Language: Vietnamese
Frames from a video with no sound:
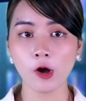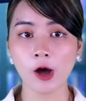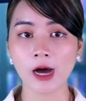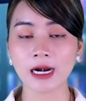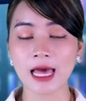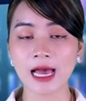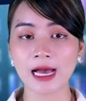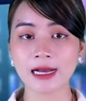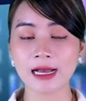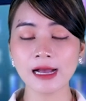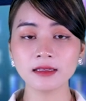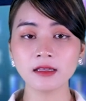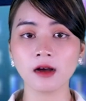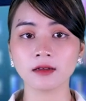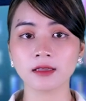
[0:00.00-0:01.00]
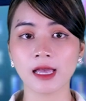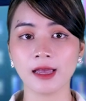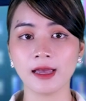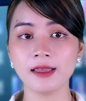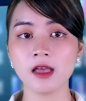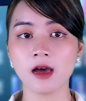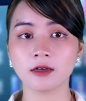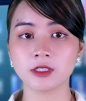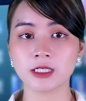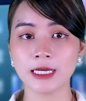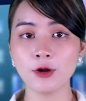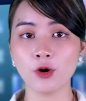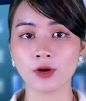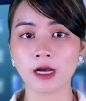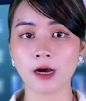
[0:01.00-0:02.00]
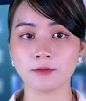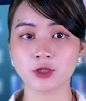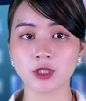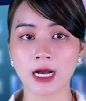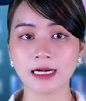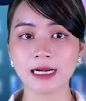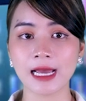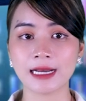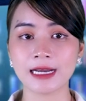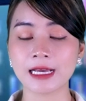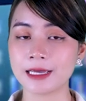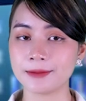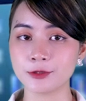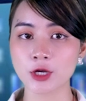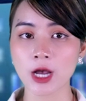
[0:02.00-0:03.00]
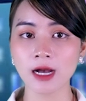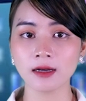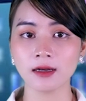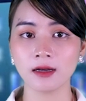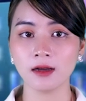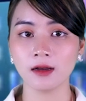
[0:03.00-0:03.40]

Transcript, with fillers: hoặc là các thực thể do chế độ cộng sản này đã kiểm soát.